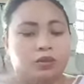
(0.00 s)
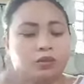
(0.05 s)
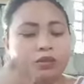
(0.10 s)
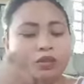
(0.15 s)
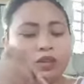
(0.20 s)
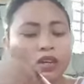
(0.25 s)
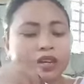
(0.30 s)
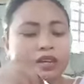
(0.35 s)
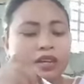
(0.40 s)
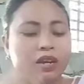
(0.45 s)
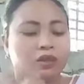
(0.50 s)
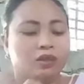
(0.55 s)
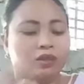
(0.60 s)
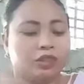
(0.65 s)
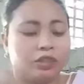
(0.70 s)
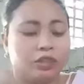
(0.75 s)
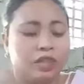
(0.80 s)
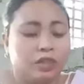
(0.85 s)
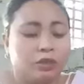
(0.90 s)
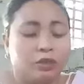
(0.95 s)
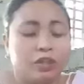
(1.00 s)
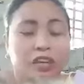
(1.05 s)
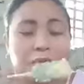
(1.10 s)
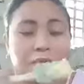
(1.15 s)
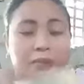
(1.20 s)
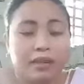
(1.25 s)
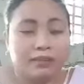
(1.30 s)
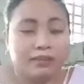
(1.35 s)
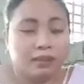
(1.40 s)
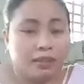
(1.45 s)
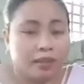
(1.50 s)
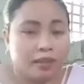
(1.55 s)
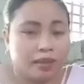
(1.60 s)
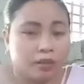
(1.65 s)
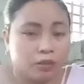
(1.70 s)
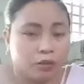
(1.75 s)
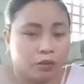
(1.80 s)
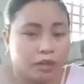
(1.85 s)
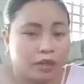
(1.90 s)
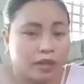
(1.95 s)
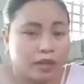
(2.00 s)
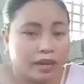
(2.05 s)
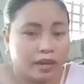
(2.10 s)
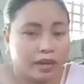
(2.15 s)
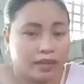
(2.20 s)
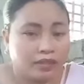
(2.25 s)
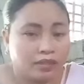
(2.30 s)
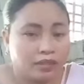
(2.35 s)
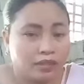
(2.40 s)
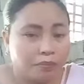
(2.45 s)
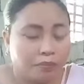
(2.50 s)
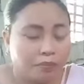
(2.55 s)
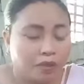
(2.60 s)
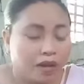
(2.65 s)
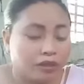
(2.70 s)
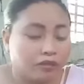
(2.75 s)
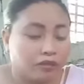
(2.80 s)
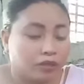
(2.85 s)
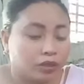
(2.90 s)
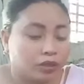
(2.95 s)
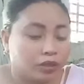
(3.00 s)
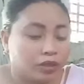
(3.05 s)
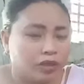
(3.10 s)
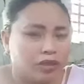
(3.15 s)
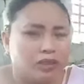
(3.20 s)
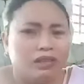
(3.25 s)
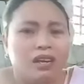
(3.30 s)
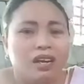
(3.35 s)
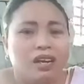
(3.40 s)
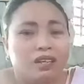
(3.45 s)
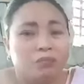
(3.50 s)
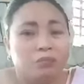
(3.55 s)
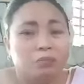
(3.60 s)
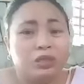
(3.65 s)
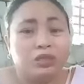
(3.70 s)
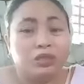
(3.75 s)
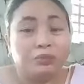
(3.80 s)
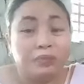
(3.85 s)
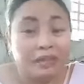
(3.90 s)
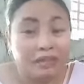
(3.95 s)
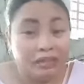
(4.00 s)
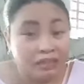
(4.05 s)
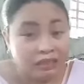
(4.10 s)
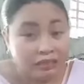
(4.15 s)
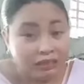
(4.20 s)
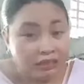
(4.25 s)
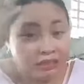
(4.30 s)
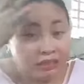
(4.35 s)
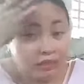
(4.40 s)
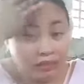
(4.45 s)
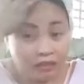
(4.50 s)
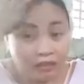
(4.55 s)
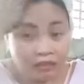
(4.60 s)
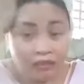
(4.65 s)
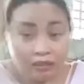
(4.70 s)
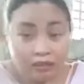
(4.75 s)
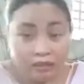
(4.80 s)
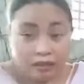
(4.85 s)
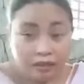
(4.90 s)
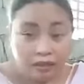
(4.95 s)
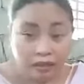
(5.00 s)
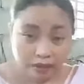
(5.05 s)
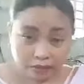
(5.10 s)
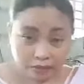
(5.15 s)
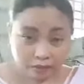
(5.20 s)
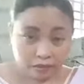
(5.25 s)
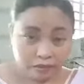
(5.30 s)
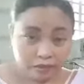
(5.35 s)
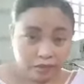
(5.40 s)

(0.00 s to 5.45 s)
So, nilagay ko siya dito. Nag-melt lang ako, guys, ng butter. Medyo mainit.